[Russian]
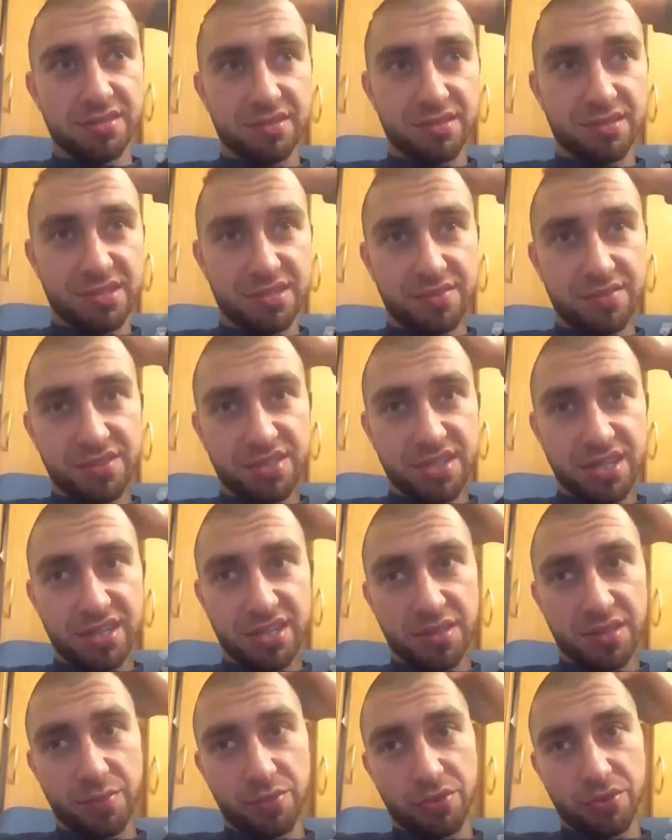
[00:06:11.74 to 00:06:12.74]
э,
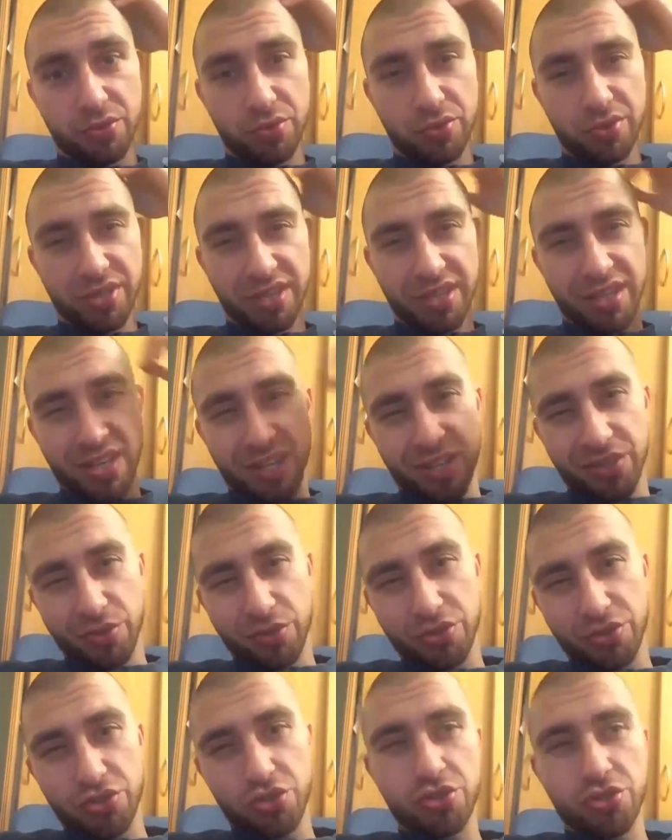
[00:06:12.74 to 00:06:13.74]
лет до Плутона». То
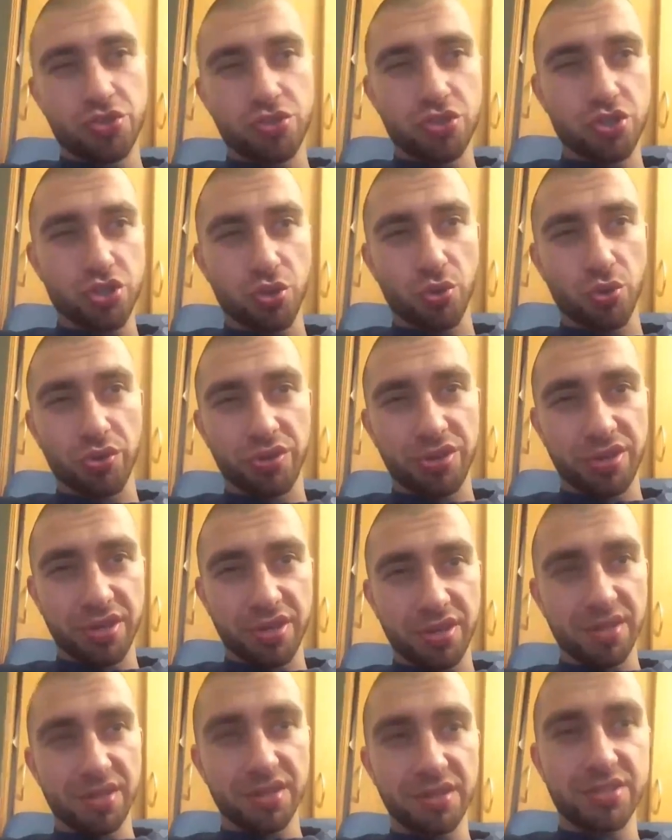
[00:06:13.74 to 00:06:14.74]
есть
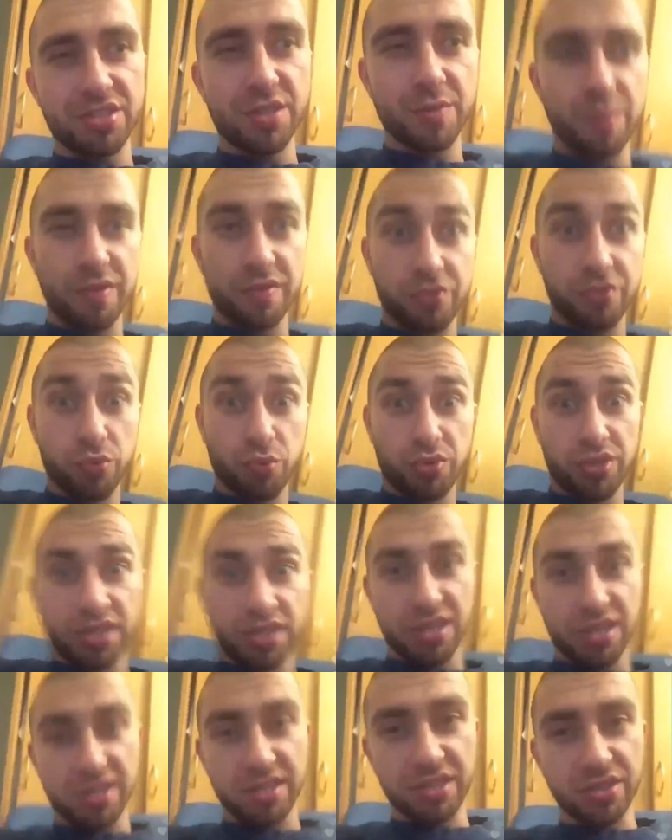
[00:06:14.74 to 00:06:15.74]
что-то типа в
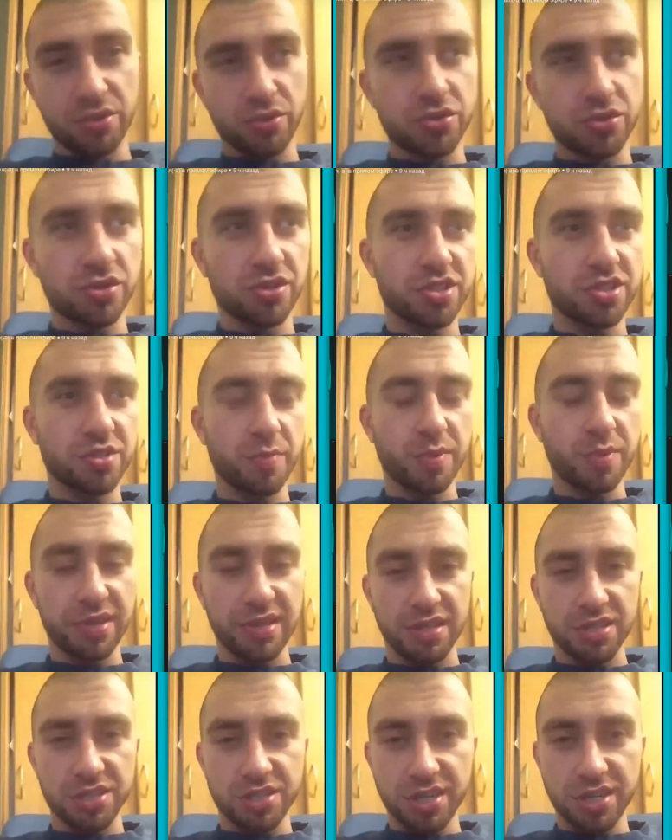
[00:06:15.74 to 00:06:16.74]
духе не то, что даже
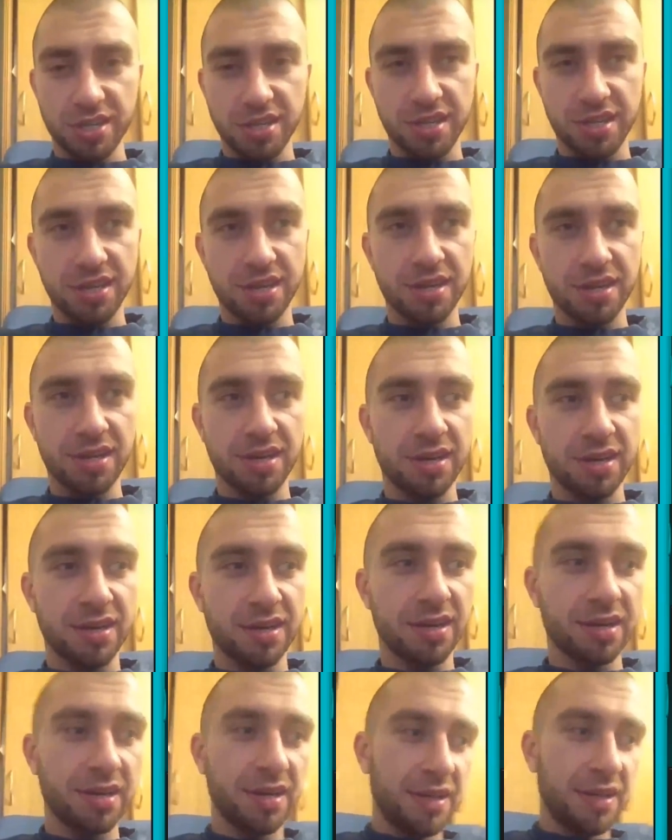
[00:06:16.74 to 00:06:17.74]
продолжение,
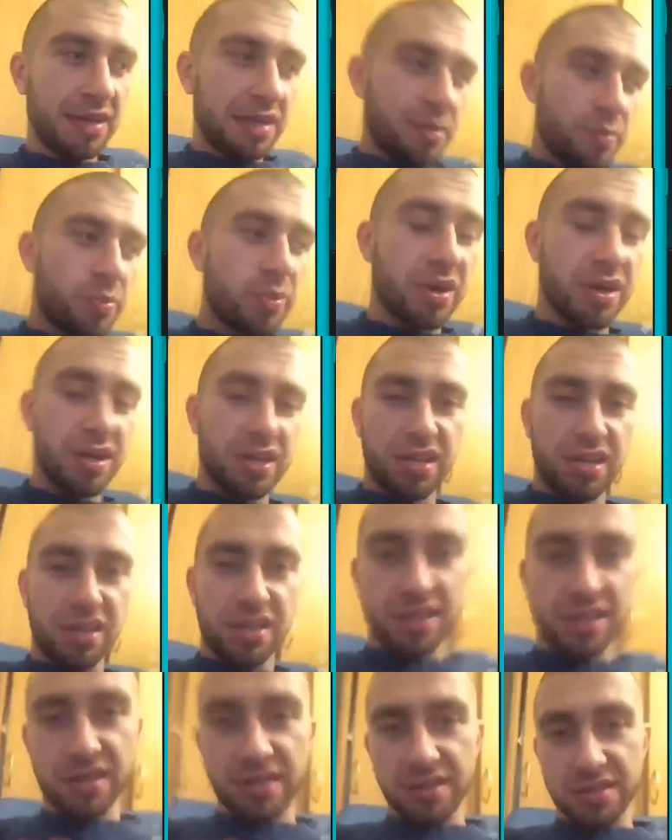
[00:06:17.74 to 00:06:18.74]
а
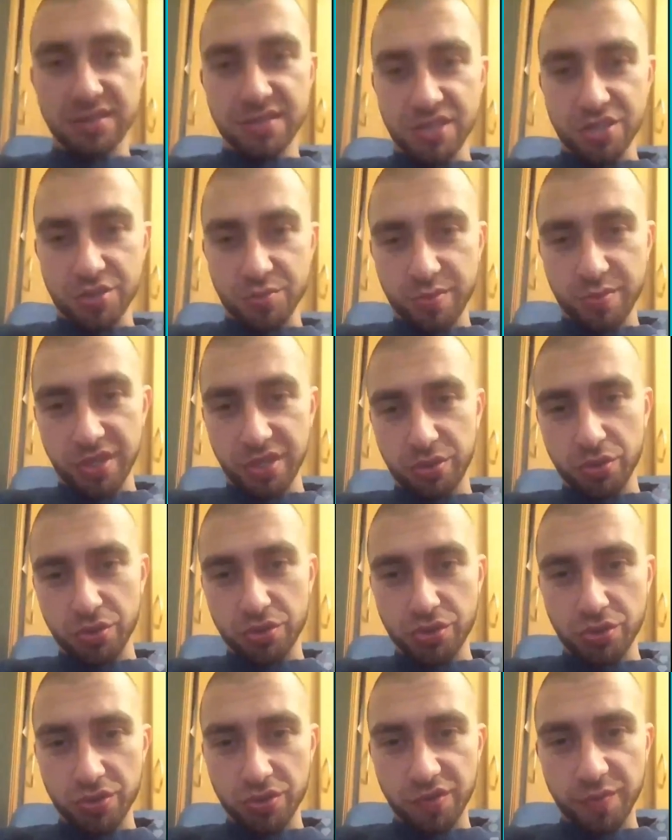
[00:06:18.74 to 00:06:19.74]
параллельно, скажем так, то,
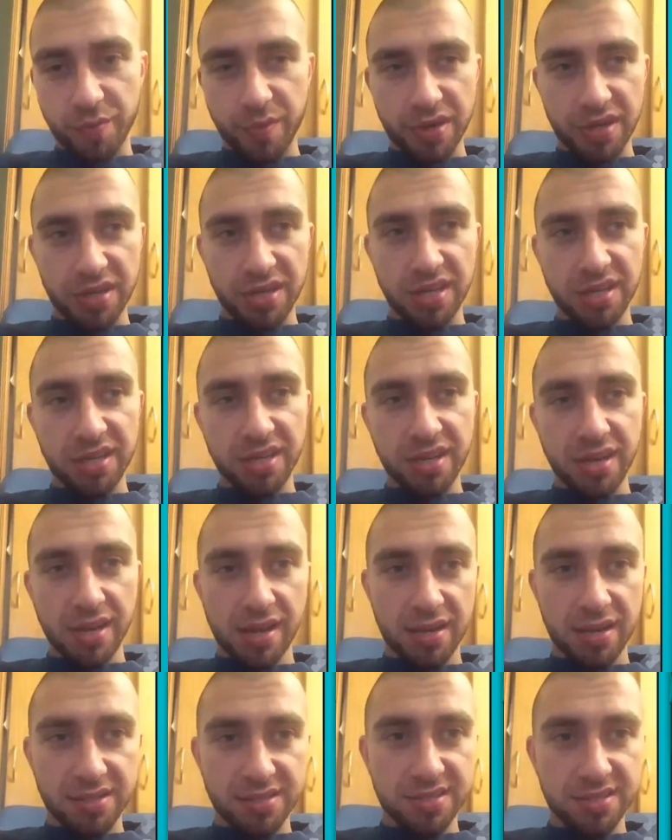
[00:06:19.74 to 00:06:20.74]
что идет в параллельной
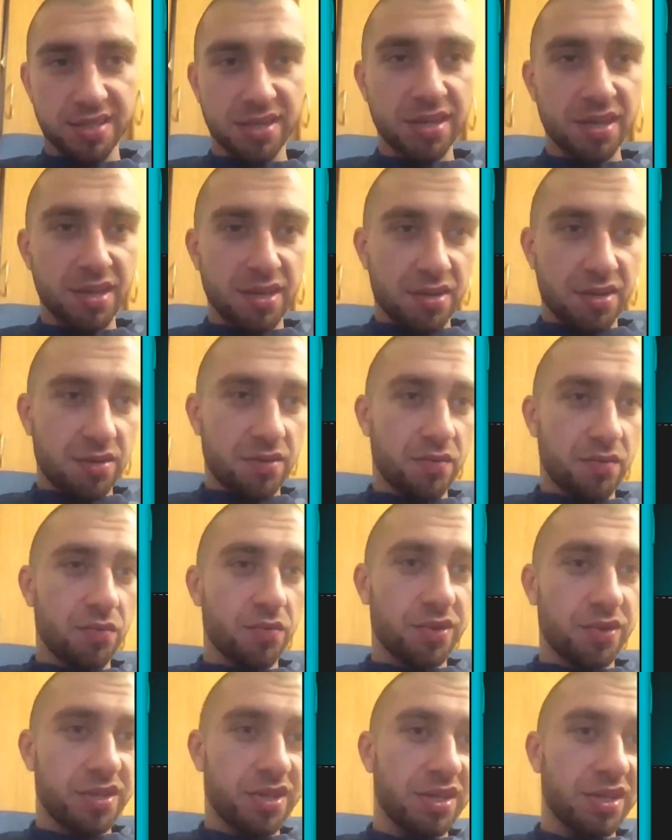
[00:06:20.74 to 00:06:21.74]
реальности.
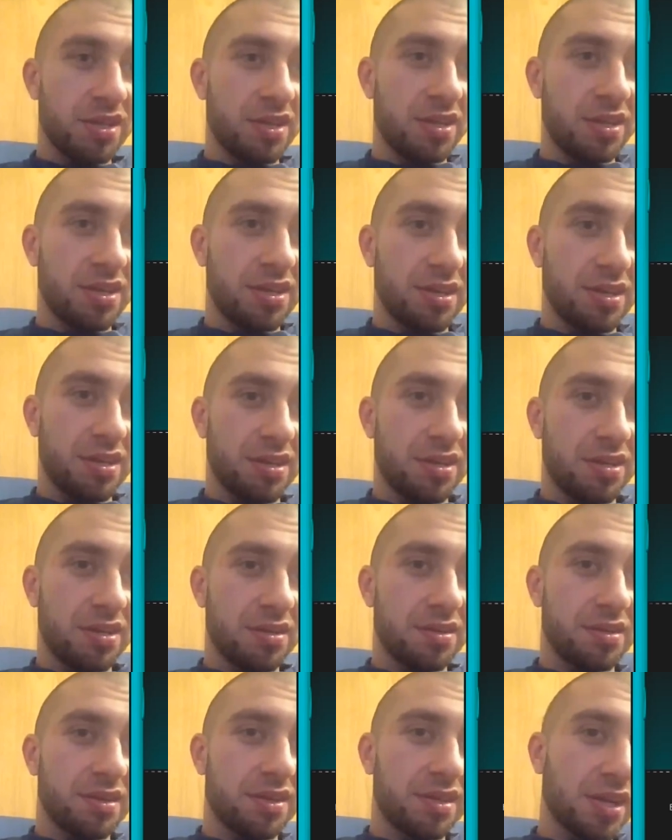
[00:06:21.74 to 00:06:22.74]
Вот.
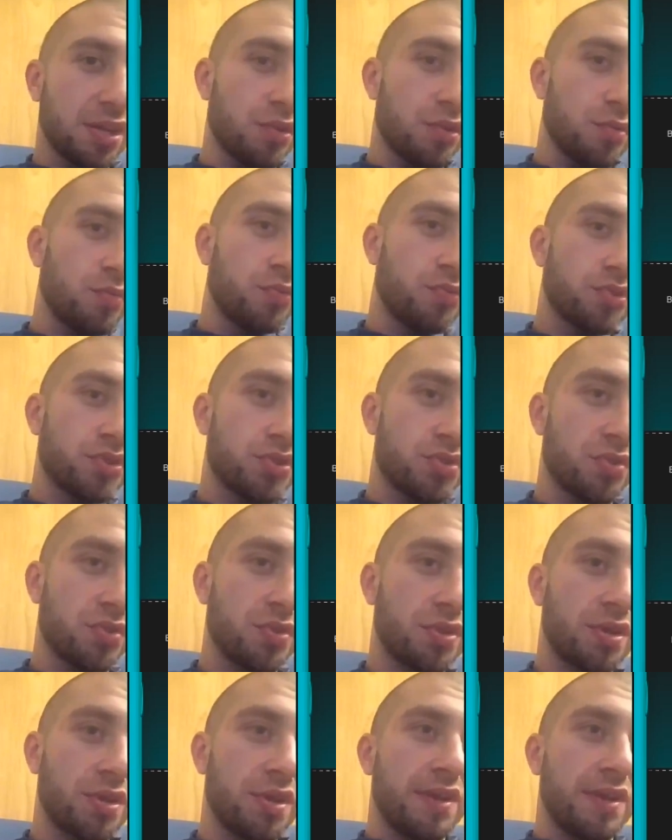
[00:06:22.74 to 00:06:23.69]
И я думаю, что